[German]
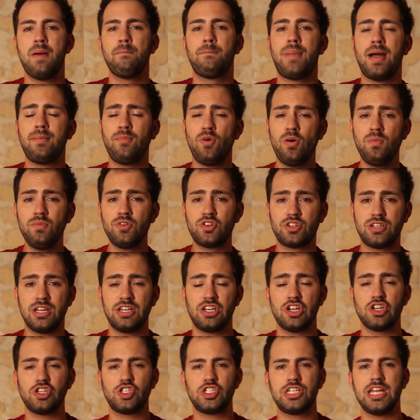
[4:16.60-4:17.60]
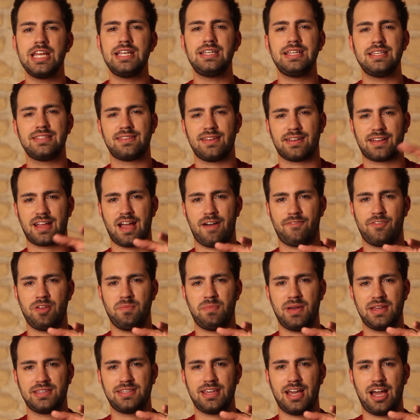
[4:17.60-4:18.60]
Beim Umschnitt steht dieser
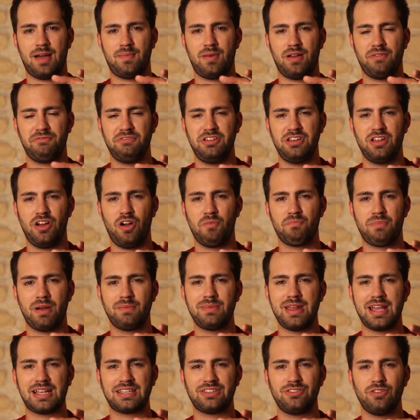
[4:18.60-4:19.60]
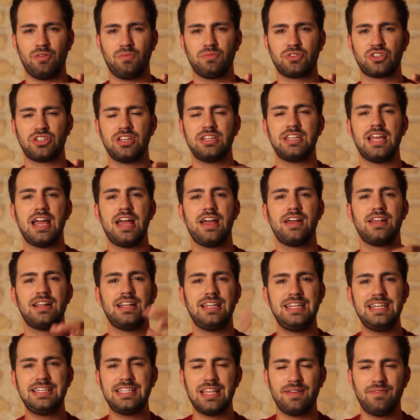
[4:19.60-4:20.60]
Kaffeebecher aber wieder und beim nächsten Umschnitt
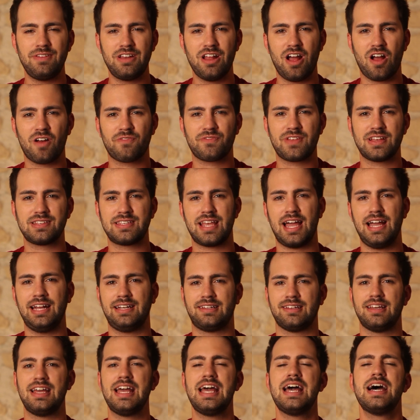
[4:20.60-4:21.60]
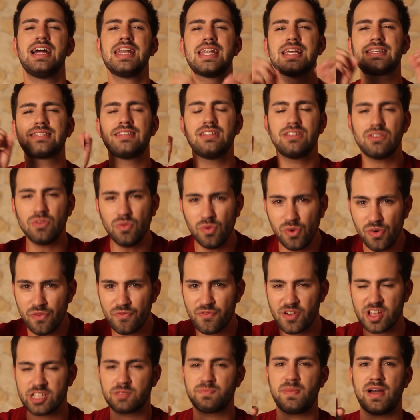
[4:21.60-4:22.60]
liegt er wieder auf der Seite. Das sind
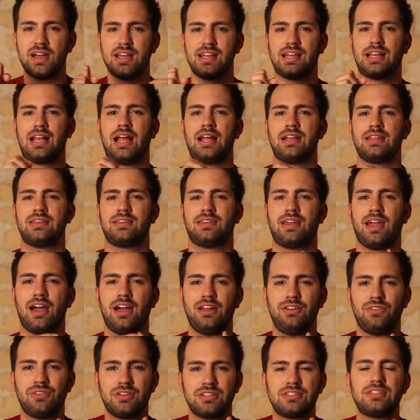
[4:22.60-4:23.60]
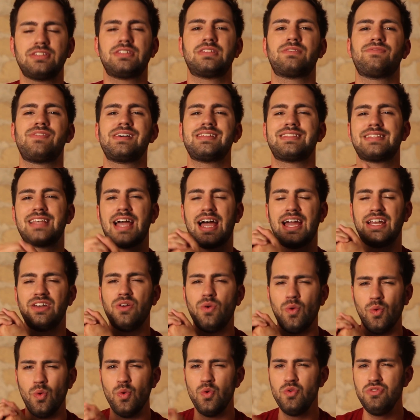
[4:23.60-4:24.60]
unfassbare Kleinigkeiten und es ist fast ein
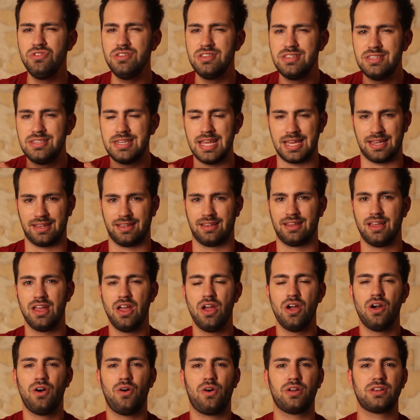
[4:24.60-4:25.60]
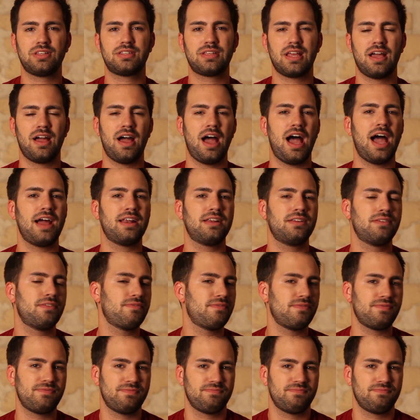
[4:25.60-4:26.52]
Unding und äh, ein